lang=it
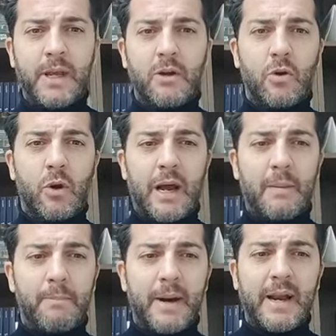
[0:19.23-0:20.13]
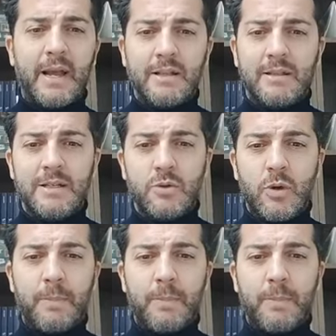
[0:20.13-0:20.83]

piccola parentesi,